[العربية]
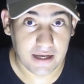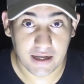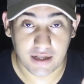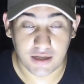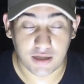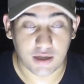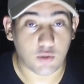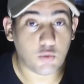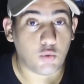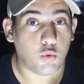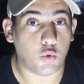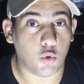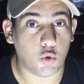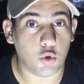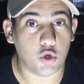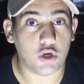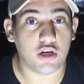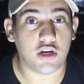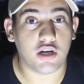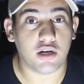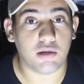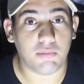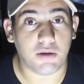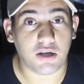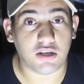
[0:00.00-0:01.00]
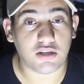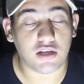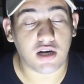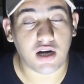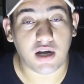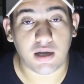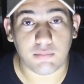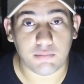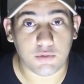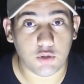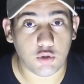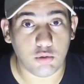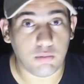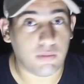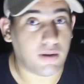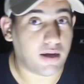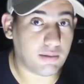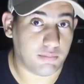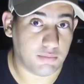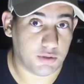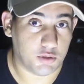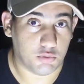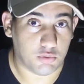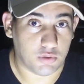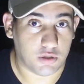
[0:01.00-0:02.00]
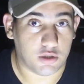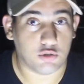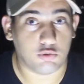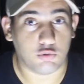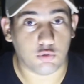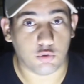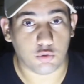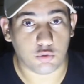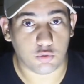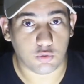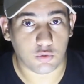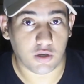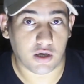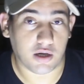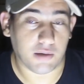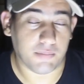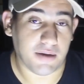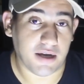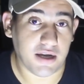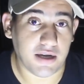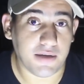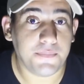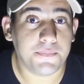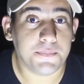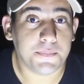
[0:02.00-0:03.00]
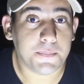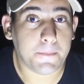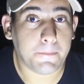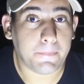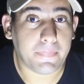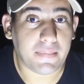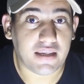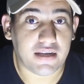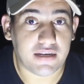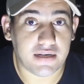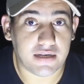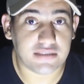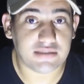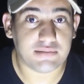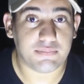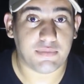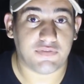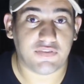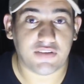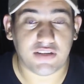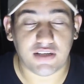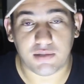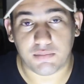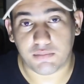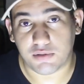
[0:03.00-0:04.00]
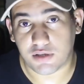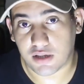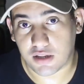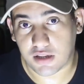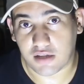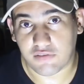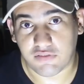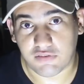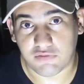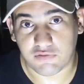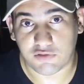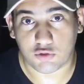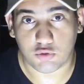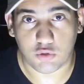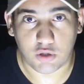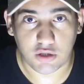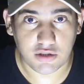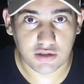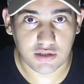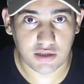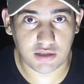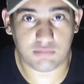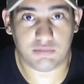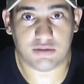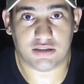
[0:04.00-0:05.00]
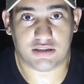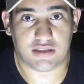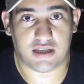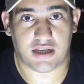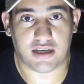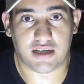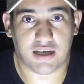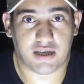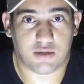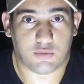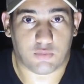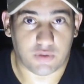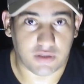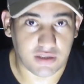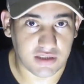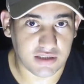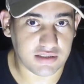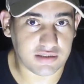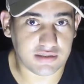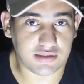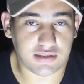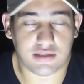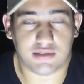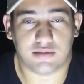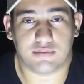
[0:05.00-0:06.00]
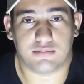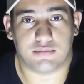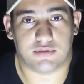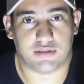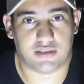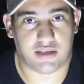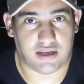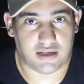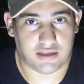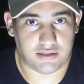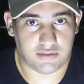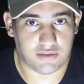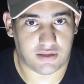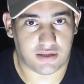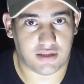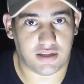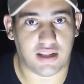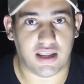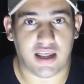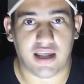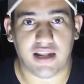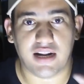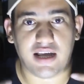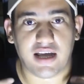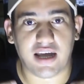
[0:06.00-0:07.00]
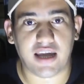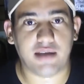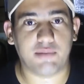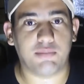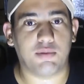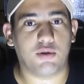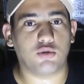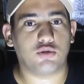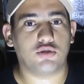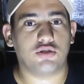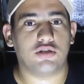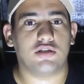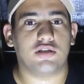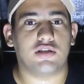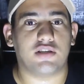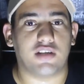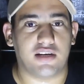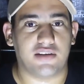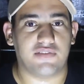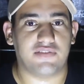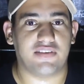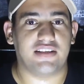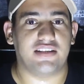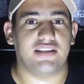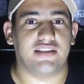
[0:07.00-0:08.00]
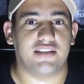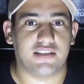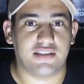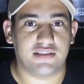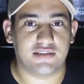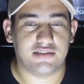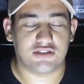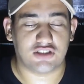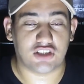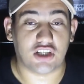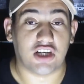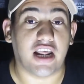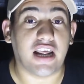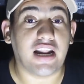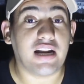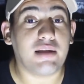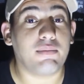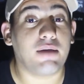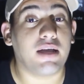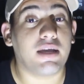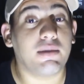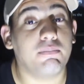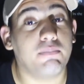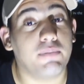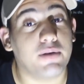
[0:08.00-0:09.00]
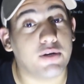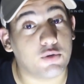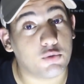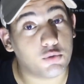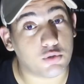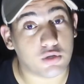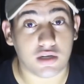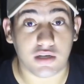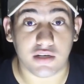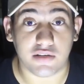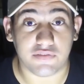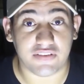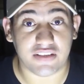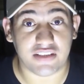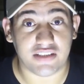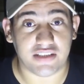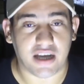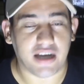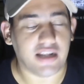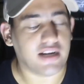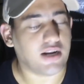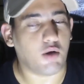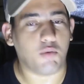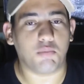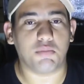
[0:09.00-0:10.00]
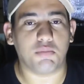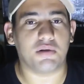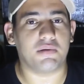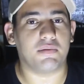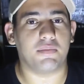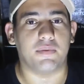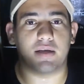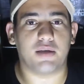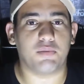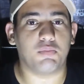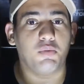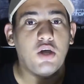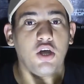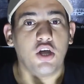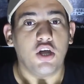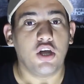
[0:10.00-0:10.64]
انا كل اللي بقدر اعمله بعمله يعني انتوا قلتوا لي يا جماعه لازم يا فادي لما تطلع في الفيديوهات تلبس حاجه كويسه يعني كده انا جايب هوت شيرت نيفيديا عشان انا بحب كروت النيفيديا انا عمري ما بجيب